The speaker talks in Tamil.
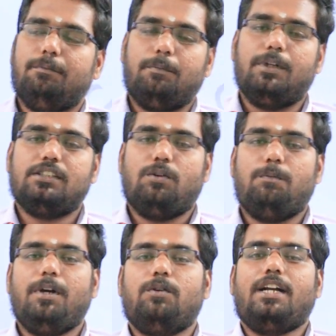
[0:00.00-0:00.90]
மெம்பர்ஸை
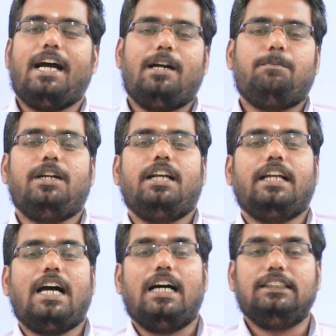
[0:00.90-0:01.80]
ஒன் பை ஒன்னாக ஆட்
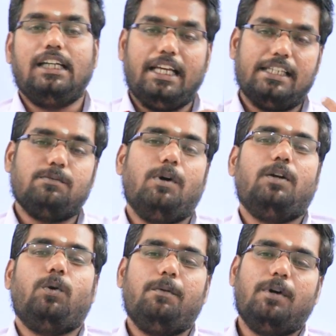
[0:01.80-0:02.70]
பண்ணிங்கன்னா அதில் எக்ஸ்
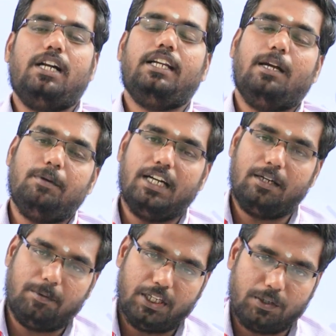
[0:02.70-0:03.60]
பார் ஒய் பார் நீங்கள் எப்படி
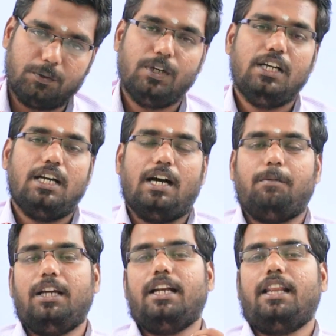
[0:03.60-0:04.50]
கண்டுபிடிக்கணும்
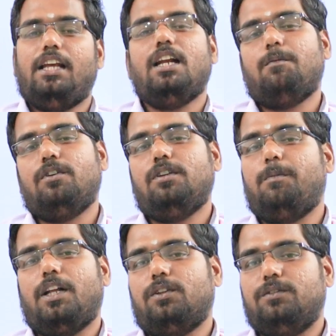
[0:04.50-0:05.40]
அப்படிங்கிறதையும் நம்ம வந்து
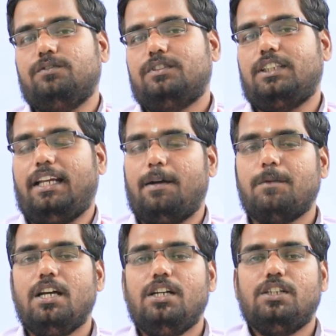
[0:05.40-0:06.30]
பார்த்தோம் சரியா
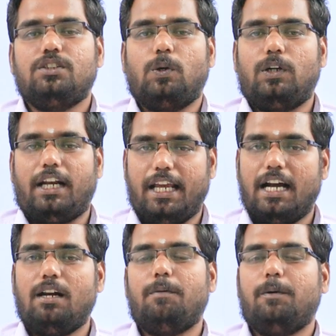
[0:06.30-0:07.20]
ஸோ
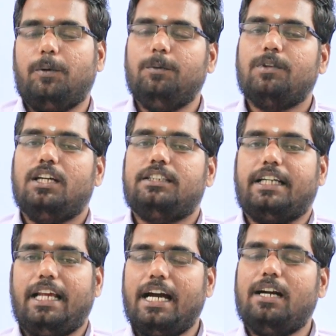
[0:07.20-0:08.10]
ட்ரையாங்கிள் பார்ப்போம்
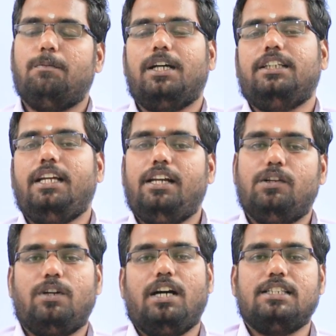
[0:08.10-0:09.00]
ட்ரையாங்கிள் பார்த்துட்டு
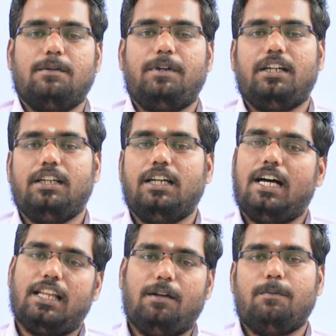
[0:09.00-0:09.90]
இன்னொரு கான்செப்ட் இருக்குது
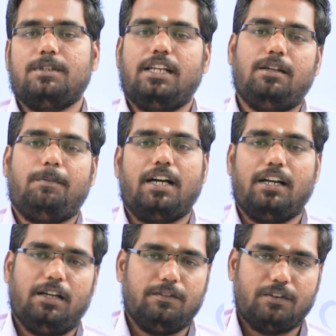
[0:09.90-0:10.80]
அதையும் நம்ம சேர்த்து
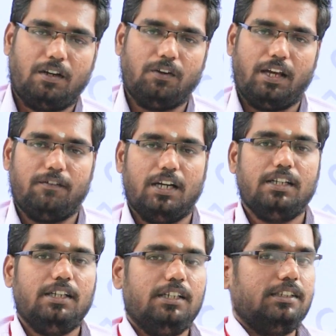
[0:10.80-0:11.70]
பார்க்கலாம் ஓகேவா
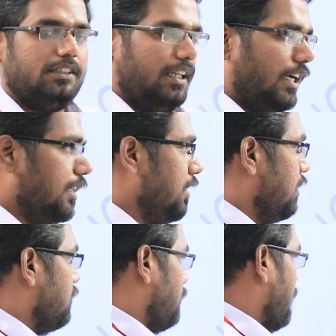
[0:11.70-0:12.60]
சரியா ஸோ